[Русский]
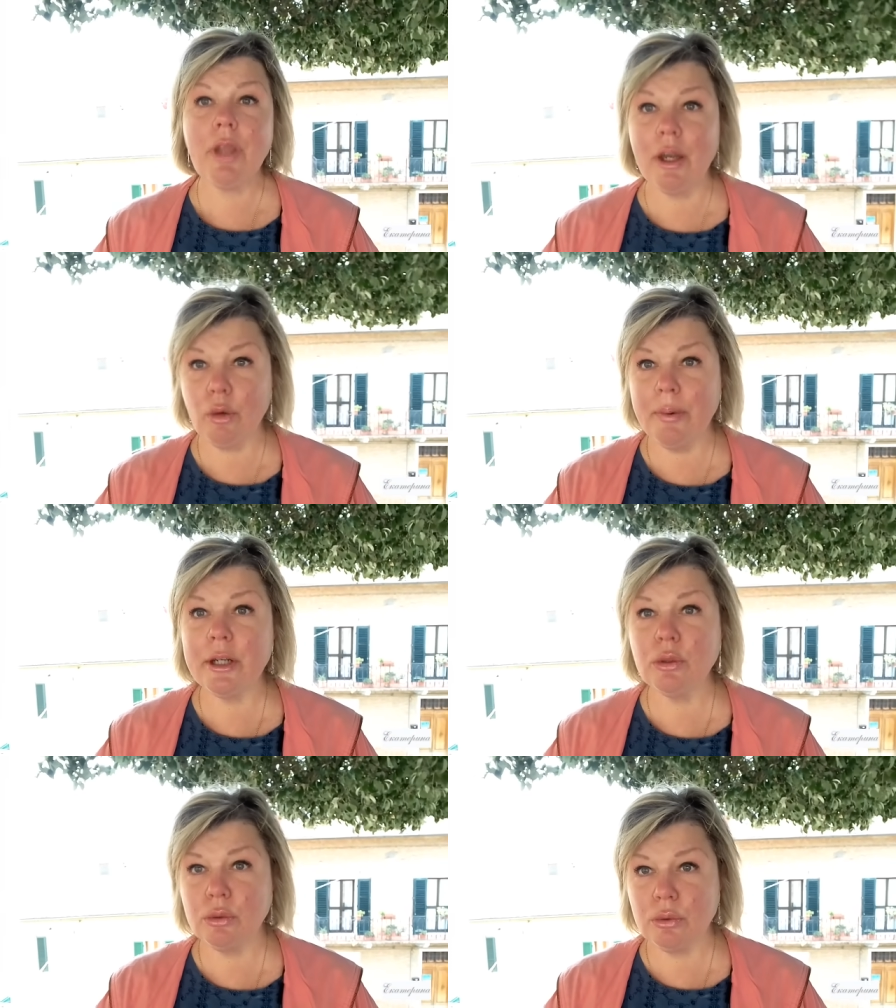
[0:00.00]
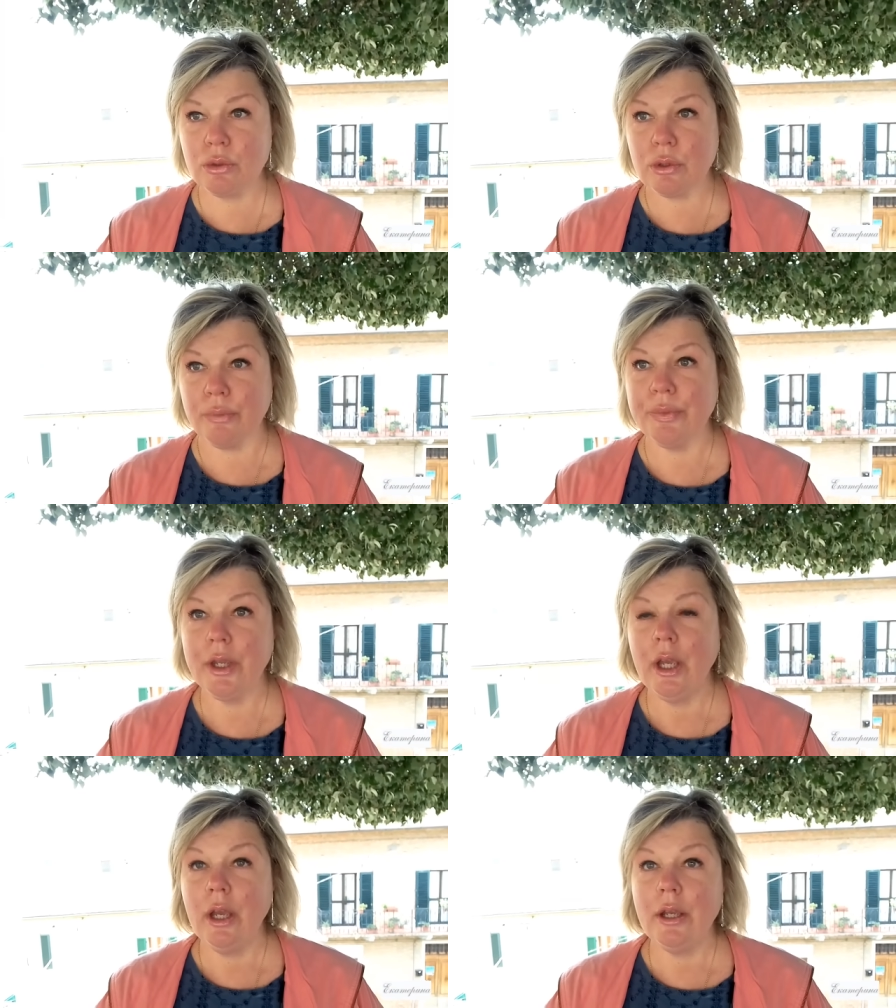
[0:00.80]
Роберто Нуцу.
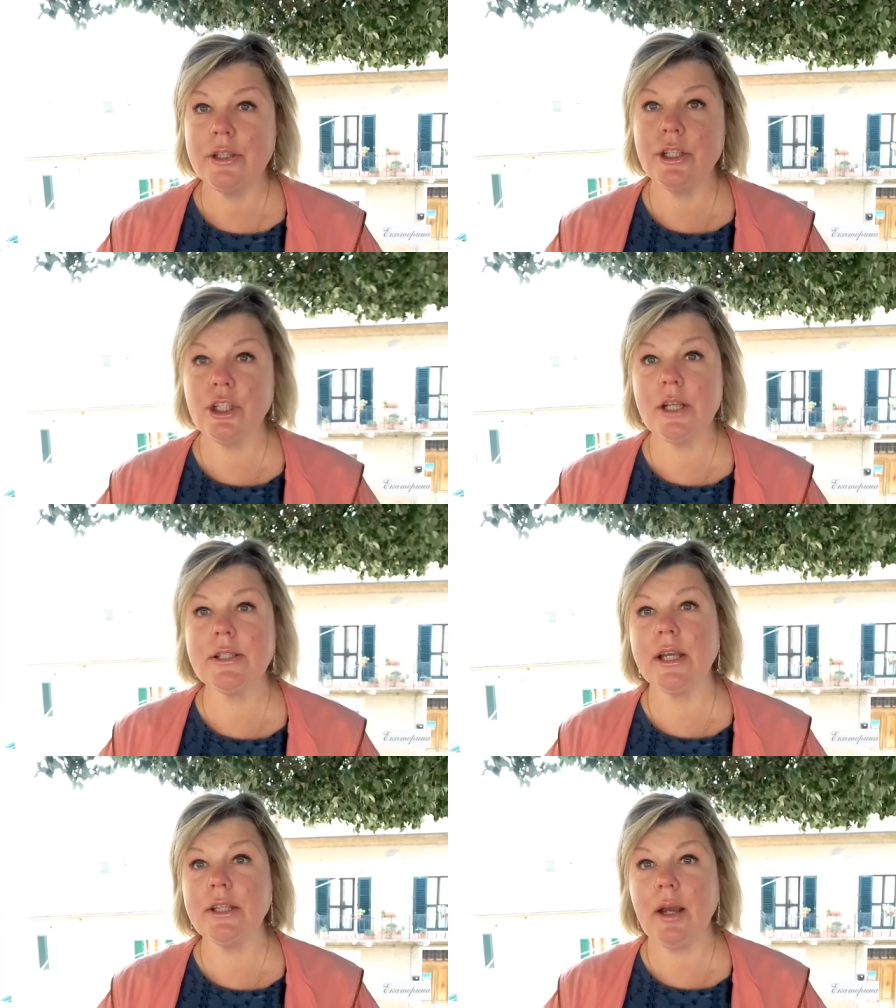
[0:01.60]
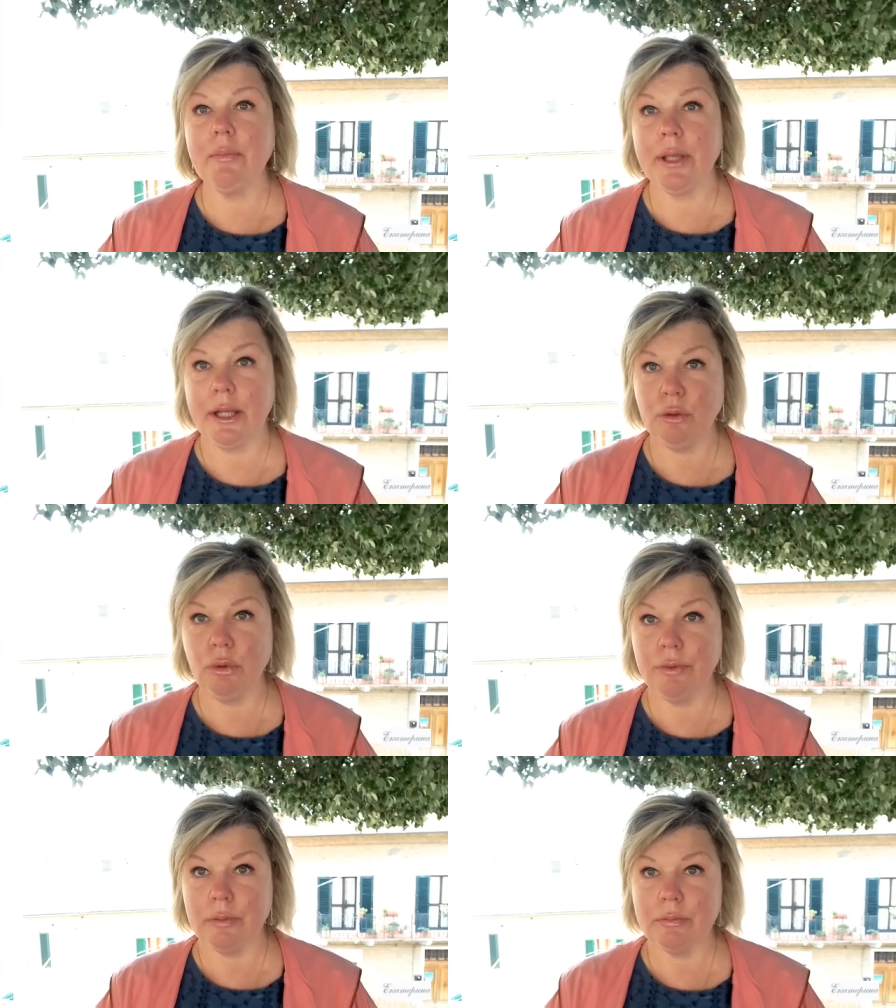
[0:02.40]
Сейчас, когда мы
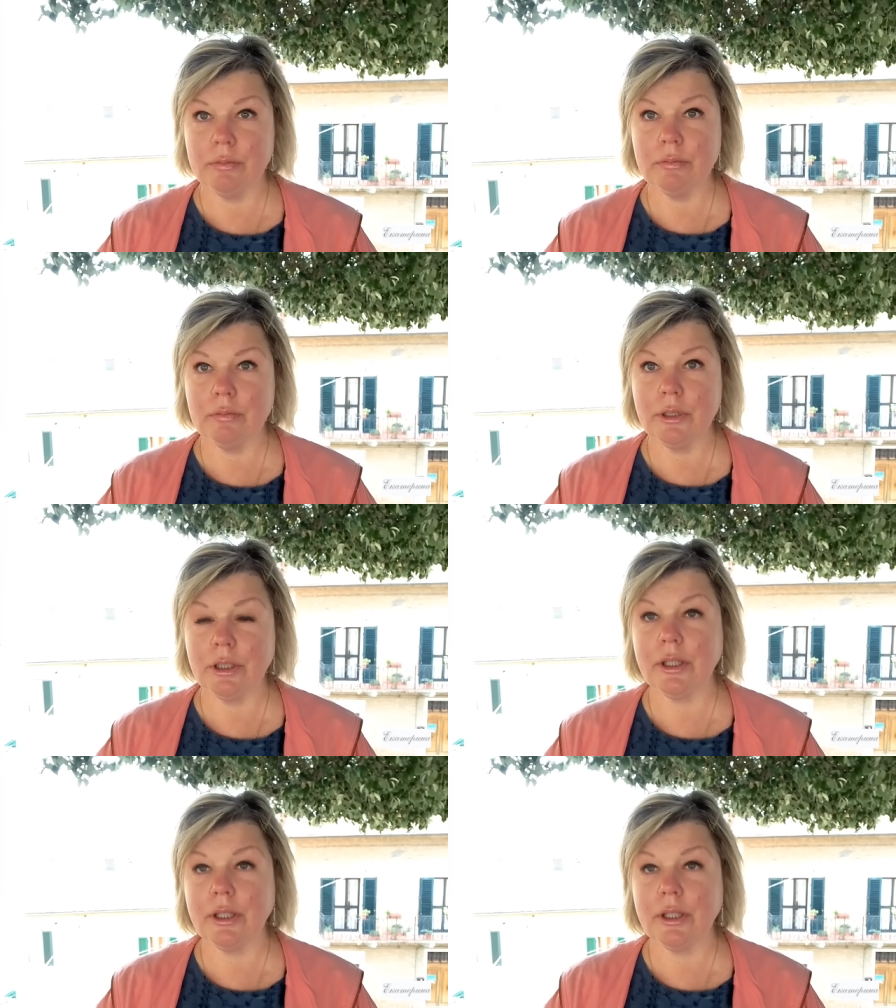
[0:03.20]
готовим этот